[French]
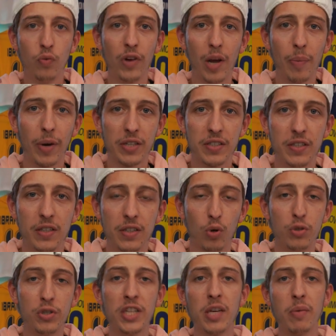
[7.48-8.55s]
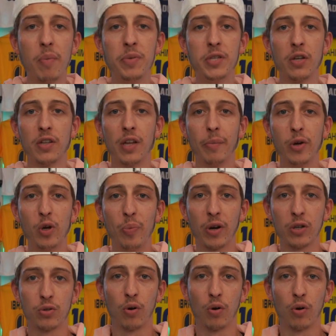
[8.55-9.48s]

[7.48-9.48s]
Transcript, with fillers: Nous voilà partis pour le 16 épisode d'un maillot par